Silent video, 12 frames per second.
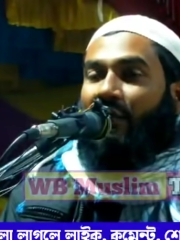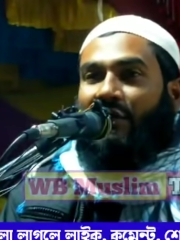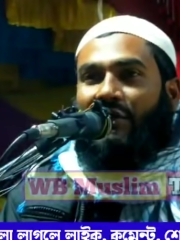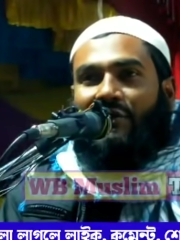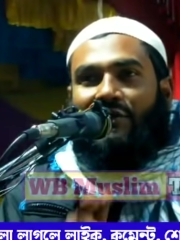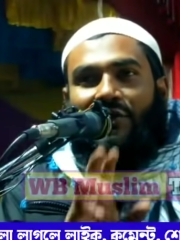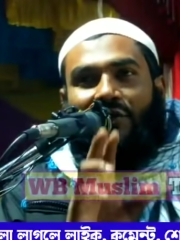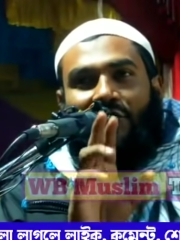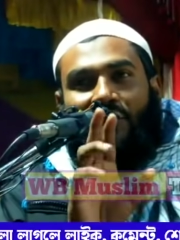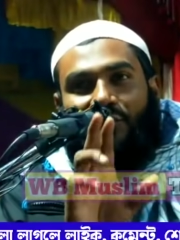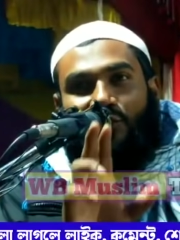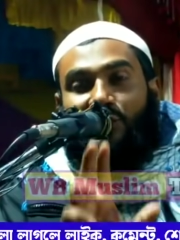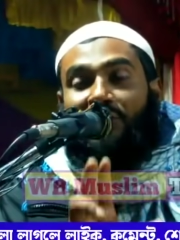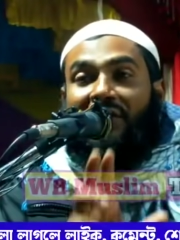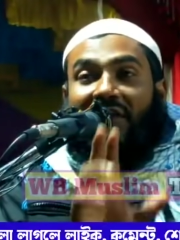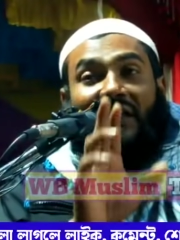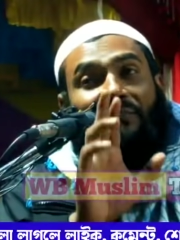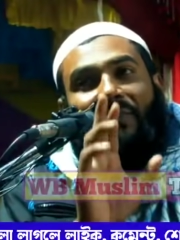ওই জন্য তুমি
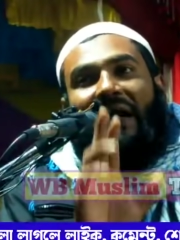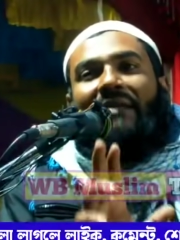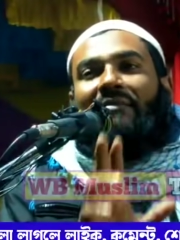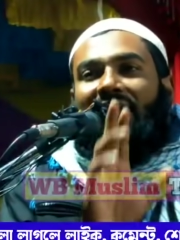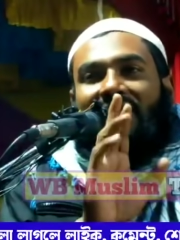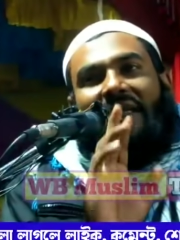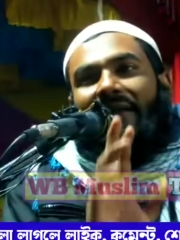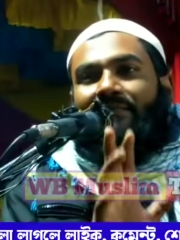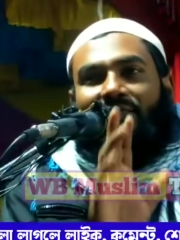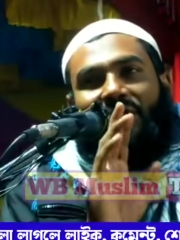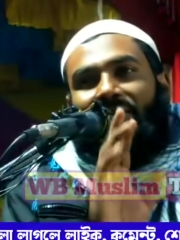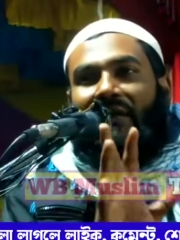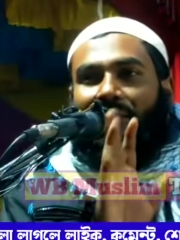কি পারমিশন দিবে